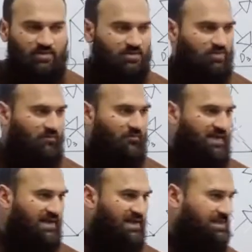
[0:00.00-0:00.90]
तो
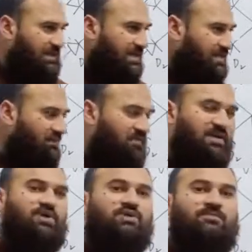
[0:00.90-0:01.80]
व्हाट इज़
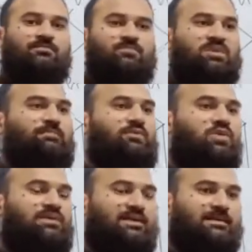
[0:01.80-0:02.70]
रेक्टिफिकेशन द
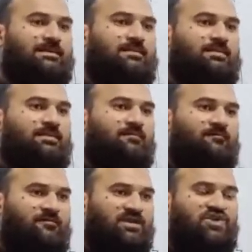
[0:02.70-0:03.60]
प्रोसेस
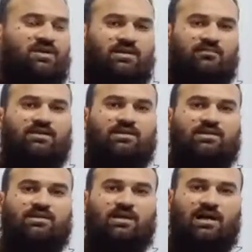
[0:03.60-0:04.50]
which convert
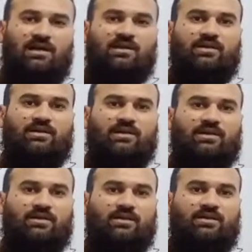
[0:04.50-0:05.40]
alternating
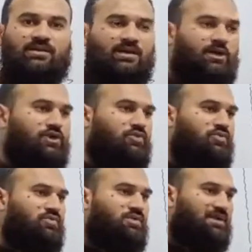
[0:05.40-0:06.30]
current into
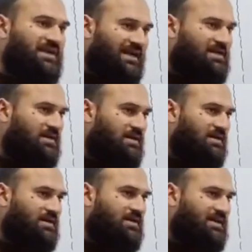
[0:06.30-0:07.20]
direct
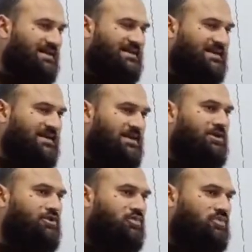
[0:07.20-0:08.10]
current AC
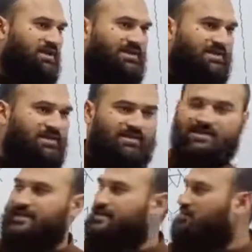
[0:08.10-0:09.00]
into DC
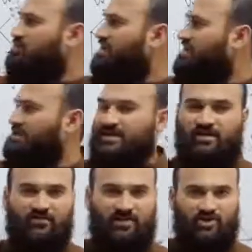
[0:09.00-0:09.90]
this is known as
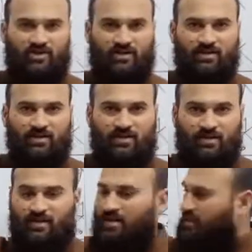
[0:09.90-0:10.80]
rectification
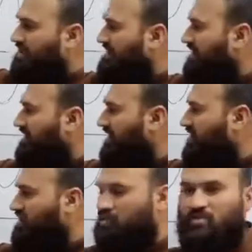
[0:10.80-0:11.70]

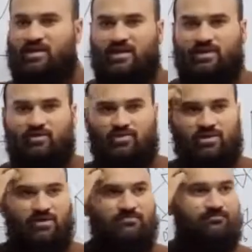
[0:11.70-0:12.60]
रेक्टिफिकेशन दो तरह की होती है